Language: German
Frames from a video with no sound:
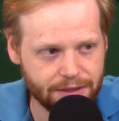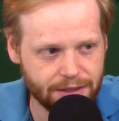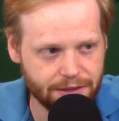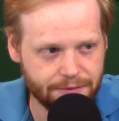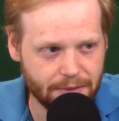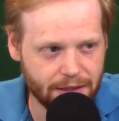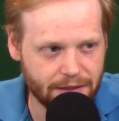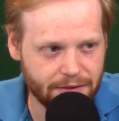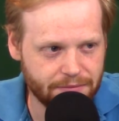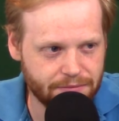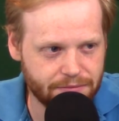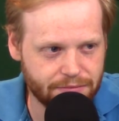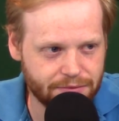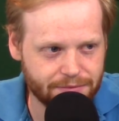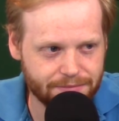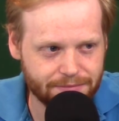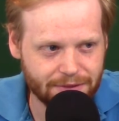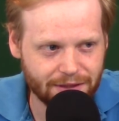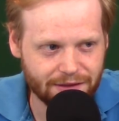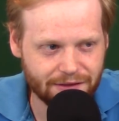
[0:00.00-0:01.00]
Ich meine,
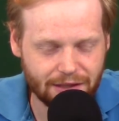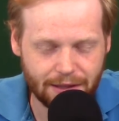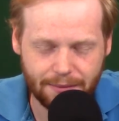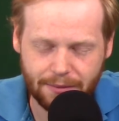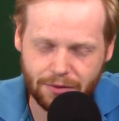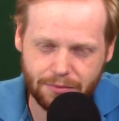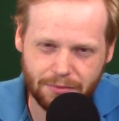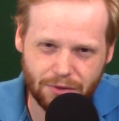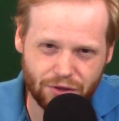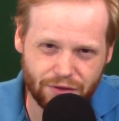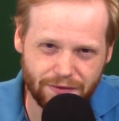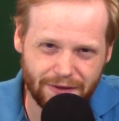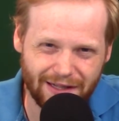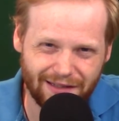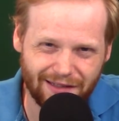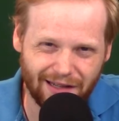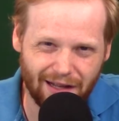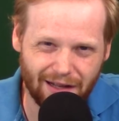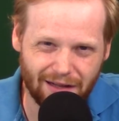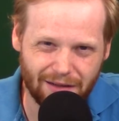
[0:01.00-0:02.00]
das kann man immer
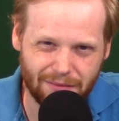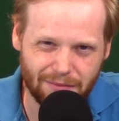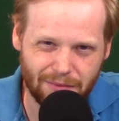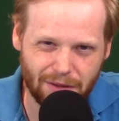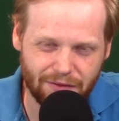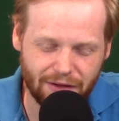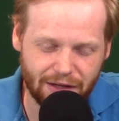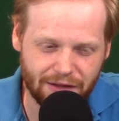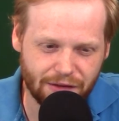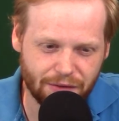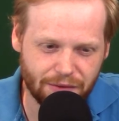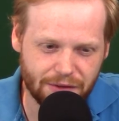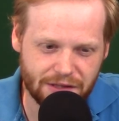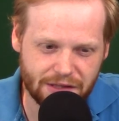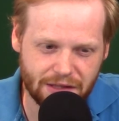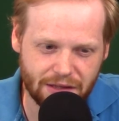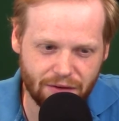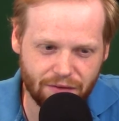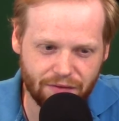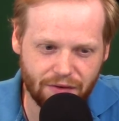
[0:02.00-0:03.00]
schwer sagen. Man weiß auch
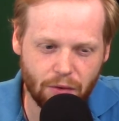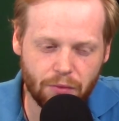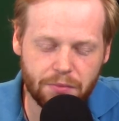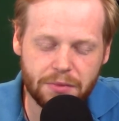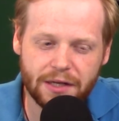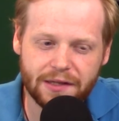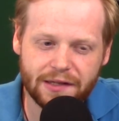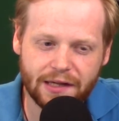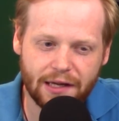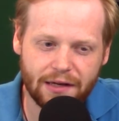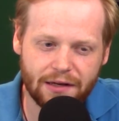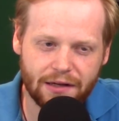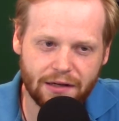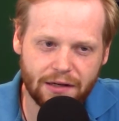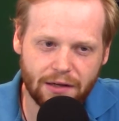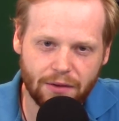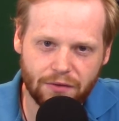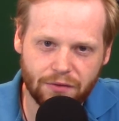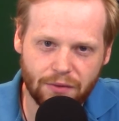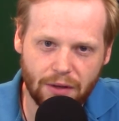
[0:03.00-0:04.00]
nicht genau, warum der Trainer
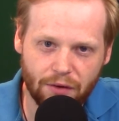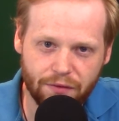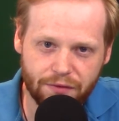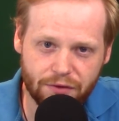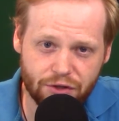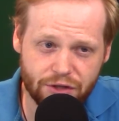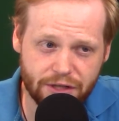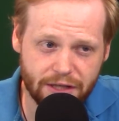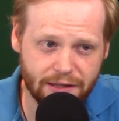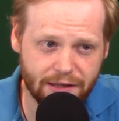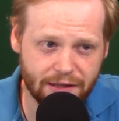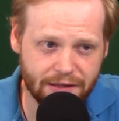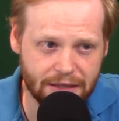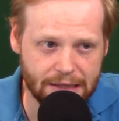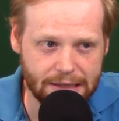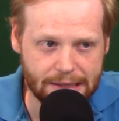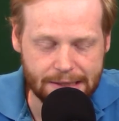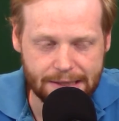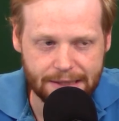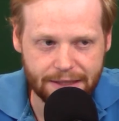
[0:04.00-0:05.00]
genau so aufgestellt hat.